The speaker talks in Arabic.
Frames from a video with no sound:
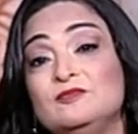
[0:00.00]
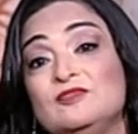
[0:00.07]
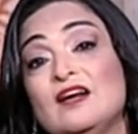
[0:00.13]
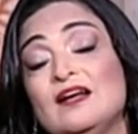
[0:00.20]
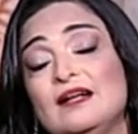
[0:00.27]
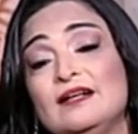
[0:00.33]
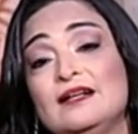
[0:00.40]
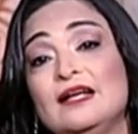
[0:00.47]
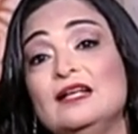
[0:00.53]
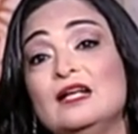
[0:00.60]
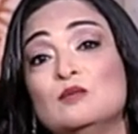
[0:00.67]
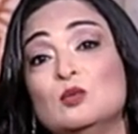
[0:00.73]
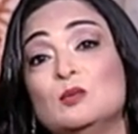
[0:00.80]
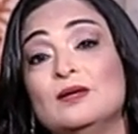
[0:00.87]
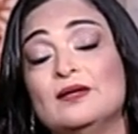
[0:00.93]
فعلا
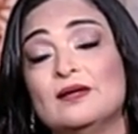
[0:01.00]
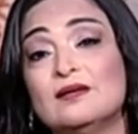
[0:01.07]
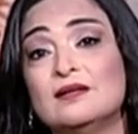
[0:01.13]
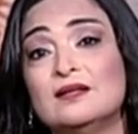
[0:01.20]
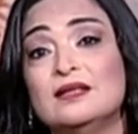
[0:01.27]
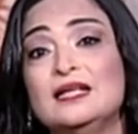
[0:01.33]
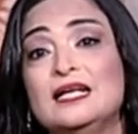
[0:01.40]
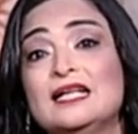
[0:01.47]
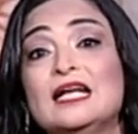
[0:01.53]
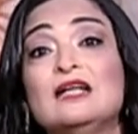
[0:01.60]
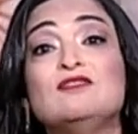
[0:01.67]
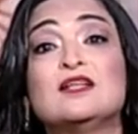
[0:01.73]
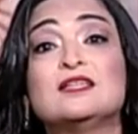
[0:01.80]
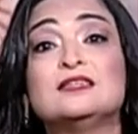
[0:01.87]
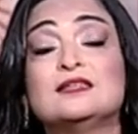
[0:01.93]
ليلة مباركة
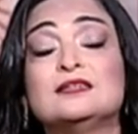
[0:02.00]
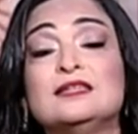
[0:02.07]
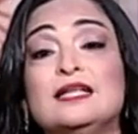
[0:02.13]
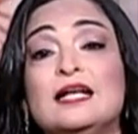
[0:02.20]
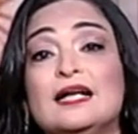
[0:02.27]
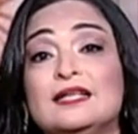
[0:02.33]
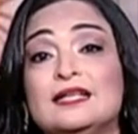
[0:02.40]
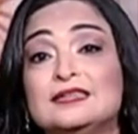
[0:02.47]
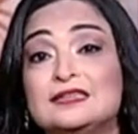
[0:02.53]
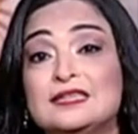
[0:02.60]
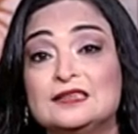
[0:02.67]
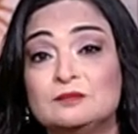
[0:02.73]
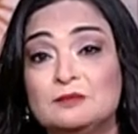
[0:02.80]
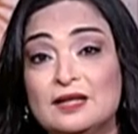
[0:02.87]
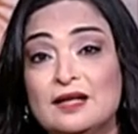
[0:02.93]
كيف نستطيع أن
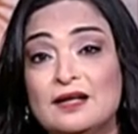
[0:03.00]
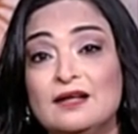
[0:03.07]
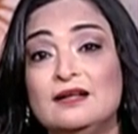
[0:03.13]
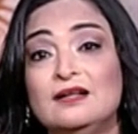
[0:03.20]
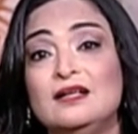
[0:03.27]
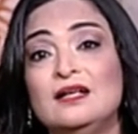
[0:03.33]
نستثمرها